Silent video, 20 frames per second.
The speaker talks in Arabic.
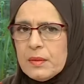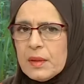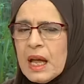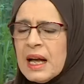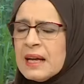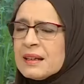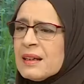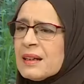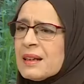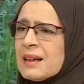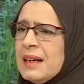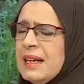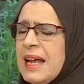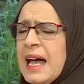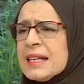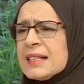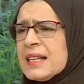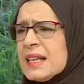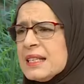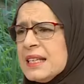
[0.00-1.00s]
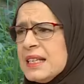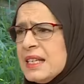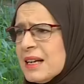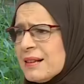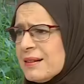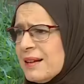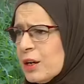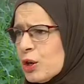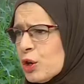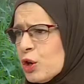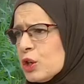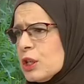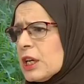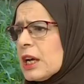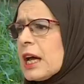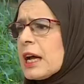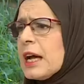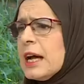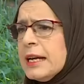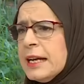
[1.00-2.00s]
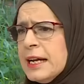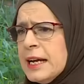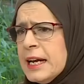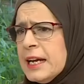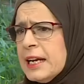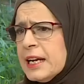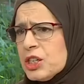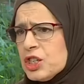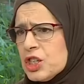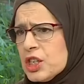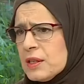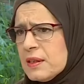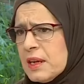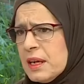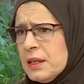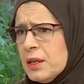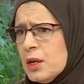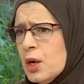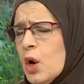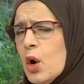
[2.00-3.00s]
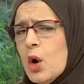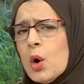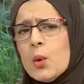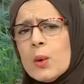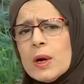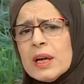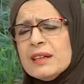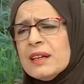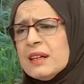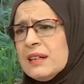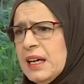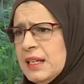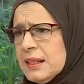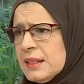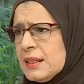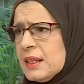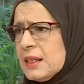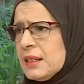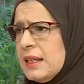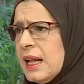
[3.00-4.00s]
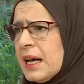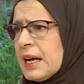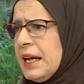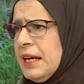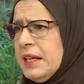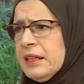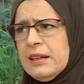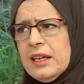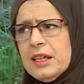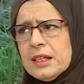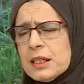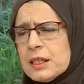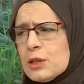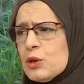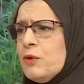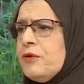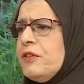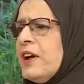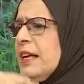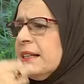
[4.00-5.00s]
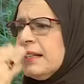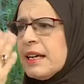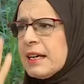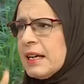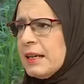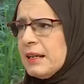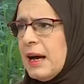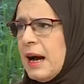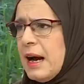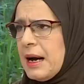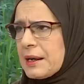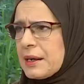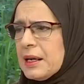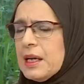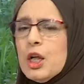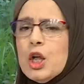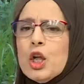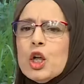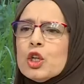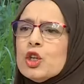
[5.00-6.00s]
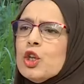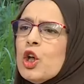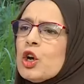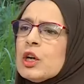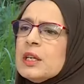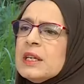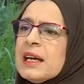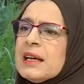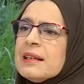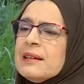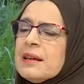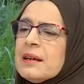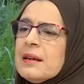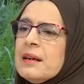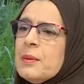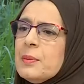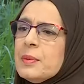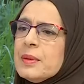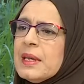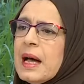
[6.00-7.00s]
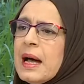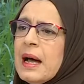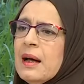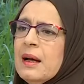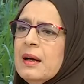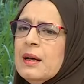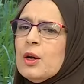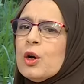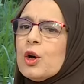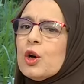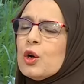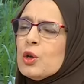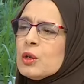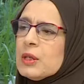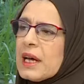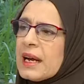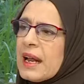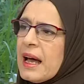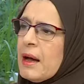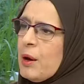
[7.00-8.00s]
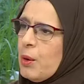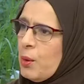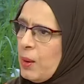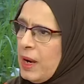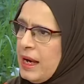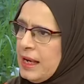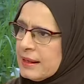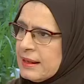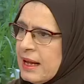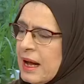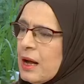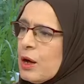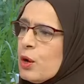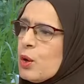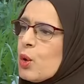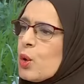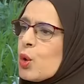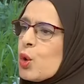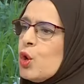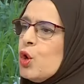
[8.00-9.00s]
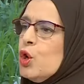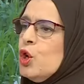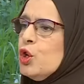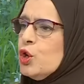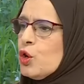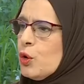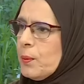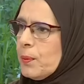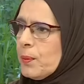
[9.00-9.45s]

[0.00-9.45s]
خاطر الحساسيه تاع الخضره قليله جدا واذا تحسسنا راح نتحسسوا في هذاك النهار دونك نقدر نبدا خضره واحده كل يوم